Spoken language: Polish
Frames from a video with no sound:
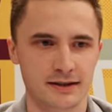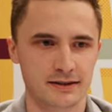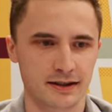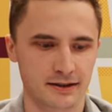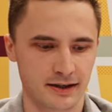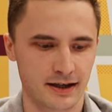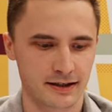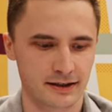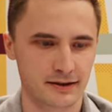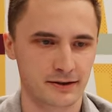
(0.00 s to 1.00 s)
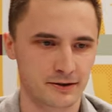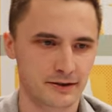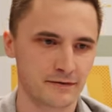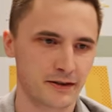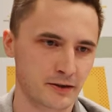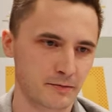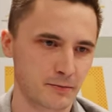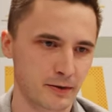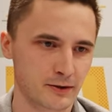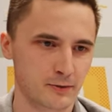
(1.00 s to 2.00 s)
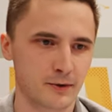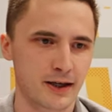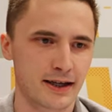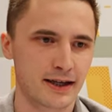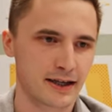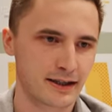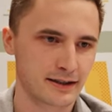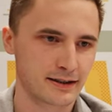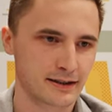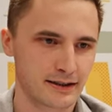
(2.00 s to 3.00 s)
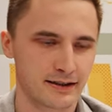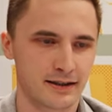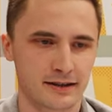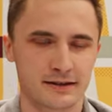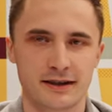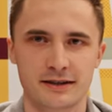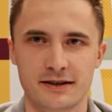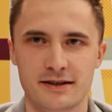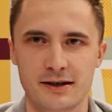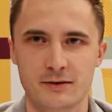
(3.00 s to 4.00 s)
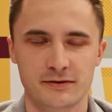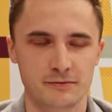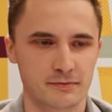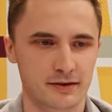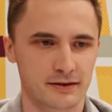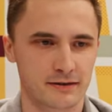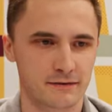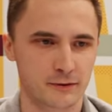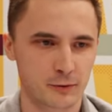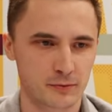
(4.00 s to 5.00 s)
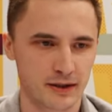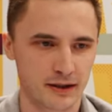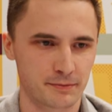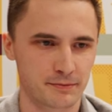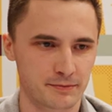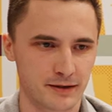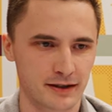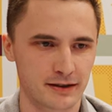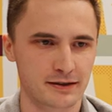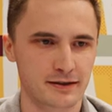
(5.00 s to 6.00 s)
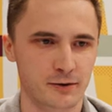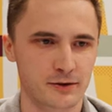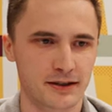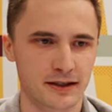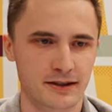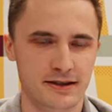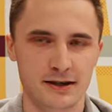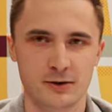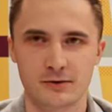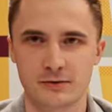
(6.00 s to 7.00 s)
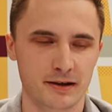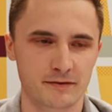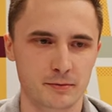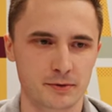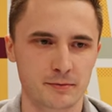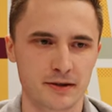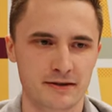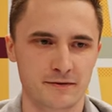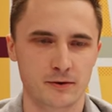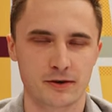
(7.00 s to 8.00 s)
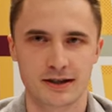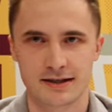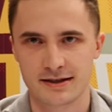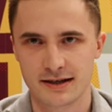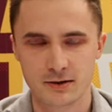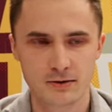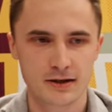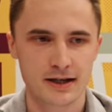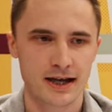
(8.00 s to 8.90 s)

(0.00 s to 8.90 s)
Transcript: na indeksie 1, czyli w naszym przypadku na indeksie zerowym w kolumnie tej o indeksie 0 prawdopodobieństwo klasy 0,